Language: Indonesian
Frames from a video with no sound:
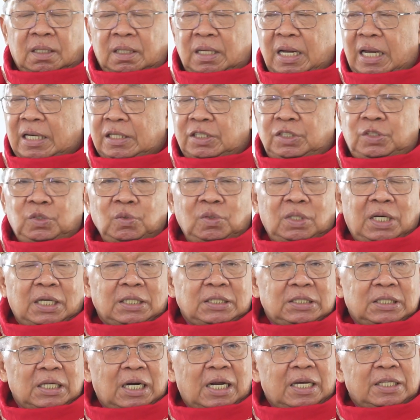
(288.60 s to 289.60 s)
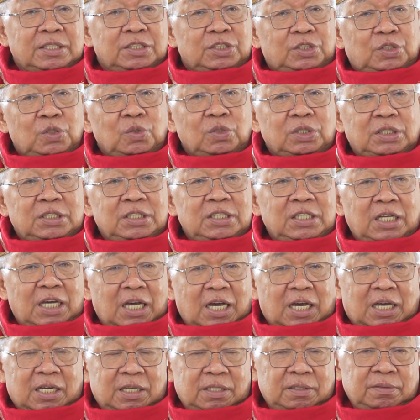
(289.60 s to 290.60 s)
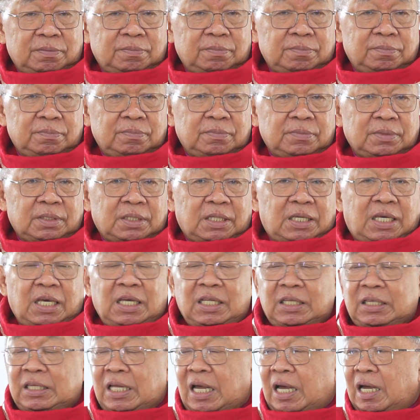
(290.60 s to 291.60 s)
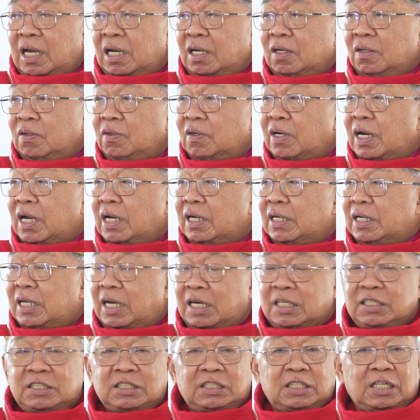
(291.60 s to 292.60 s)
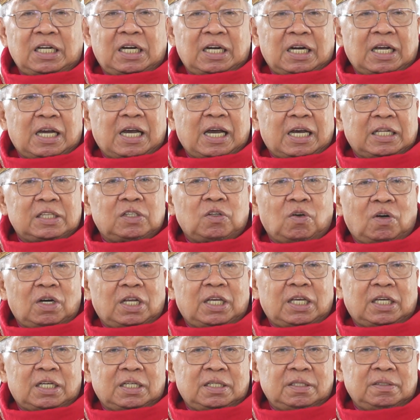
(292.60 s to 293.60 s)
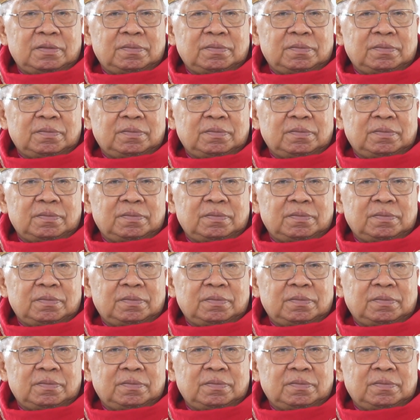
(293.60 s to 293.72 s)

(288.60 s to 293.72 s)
Dan juga selanjutnya kita orang Kristen Katolik